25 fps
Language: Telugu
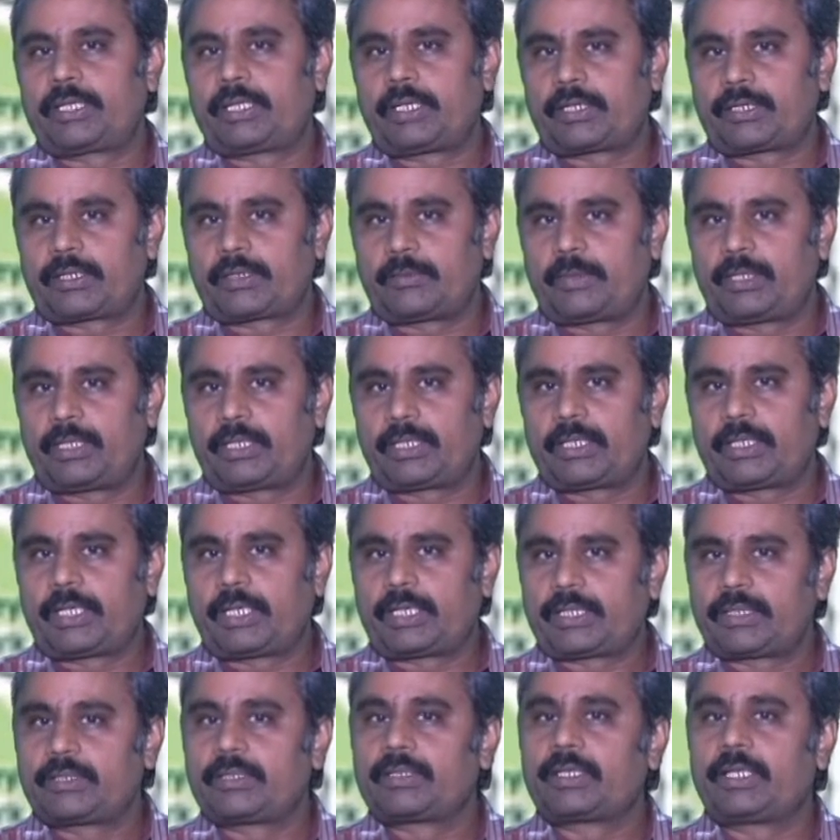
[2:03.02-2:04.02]
కార్యక్రమాలకి
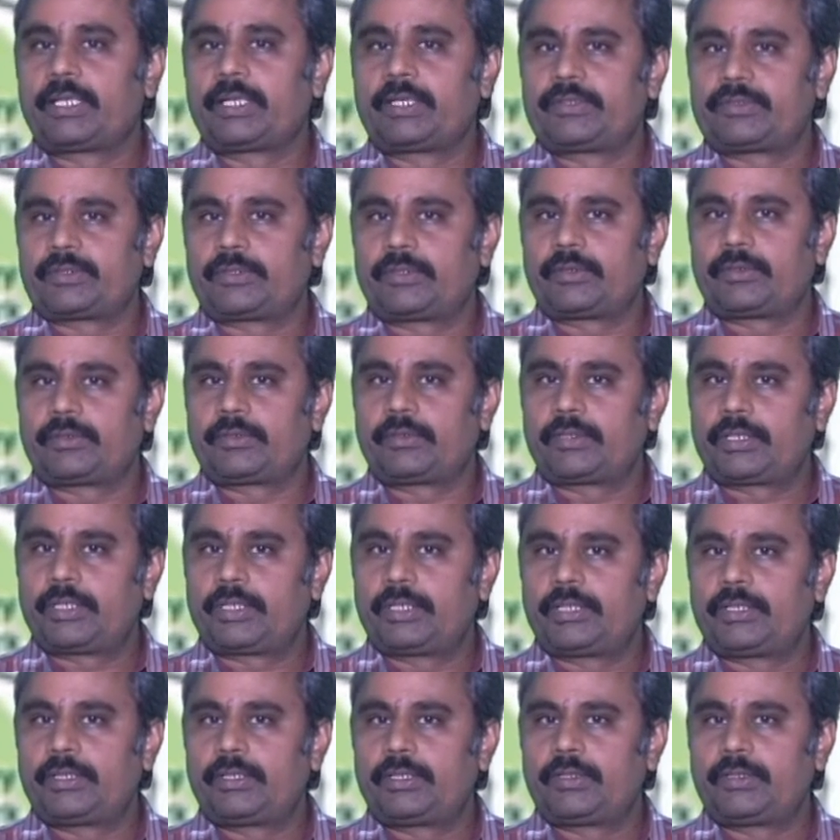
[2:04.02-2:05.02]
ఆటంకం కలిగించడంతో
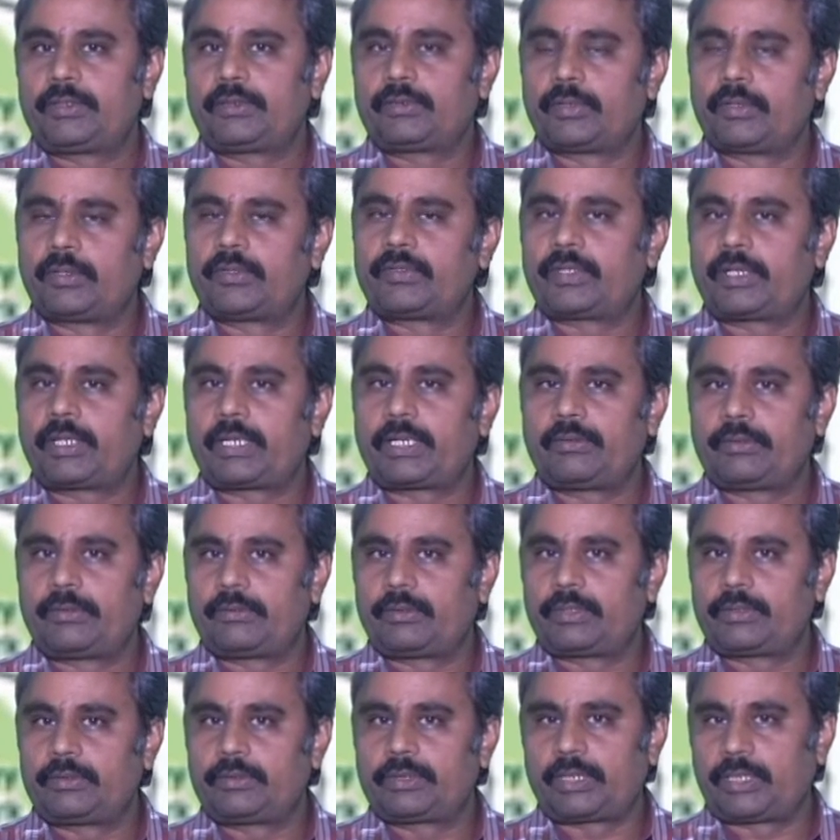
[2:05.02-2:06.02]
తొలిసారిగా
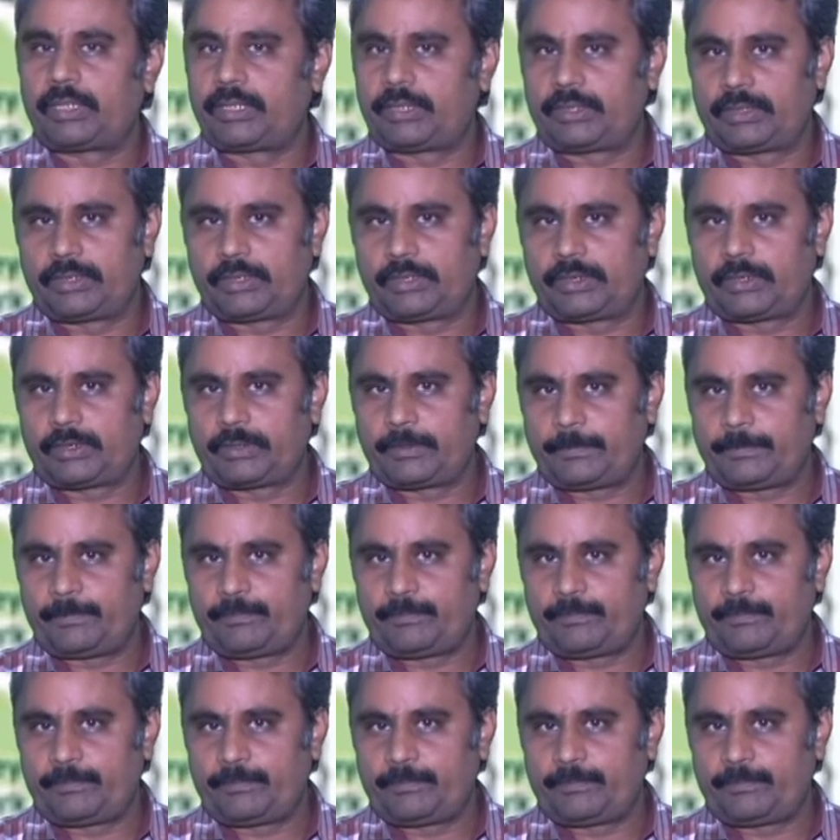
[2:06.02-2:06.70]
వివాదం తలెత్తింది